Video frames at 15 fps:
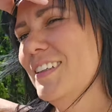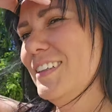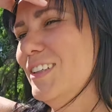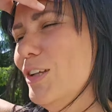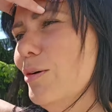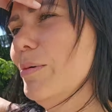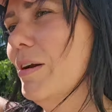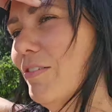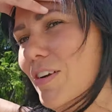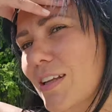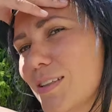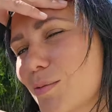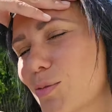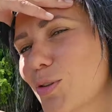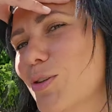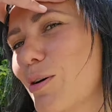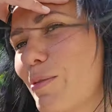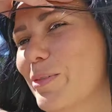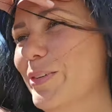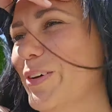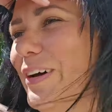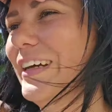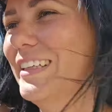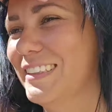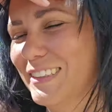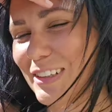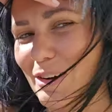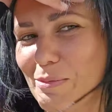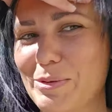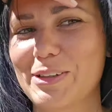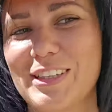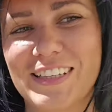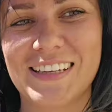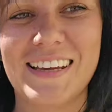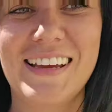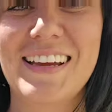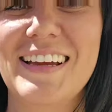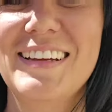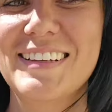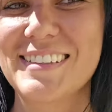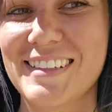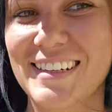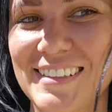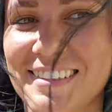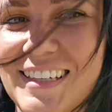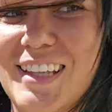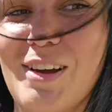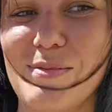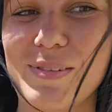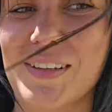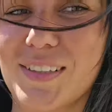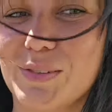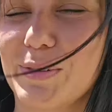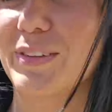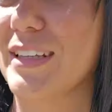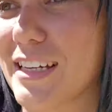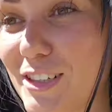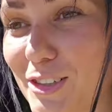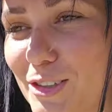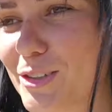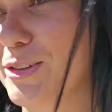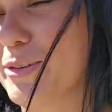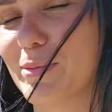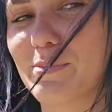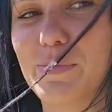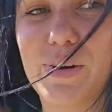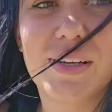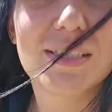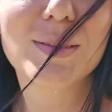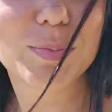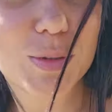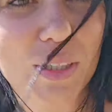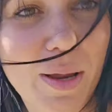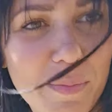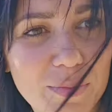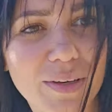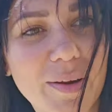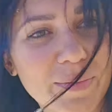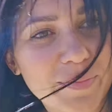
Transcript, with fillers: Dobra, wracam do domu do jakiejś roboty i zaraz siadamy na słoneczku, bo jest przyjemnie.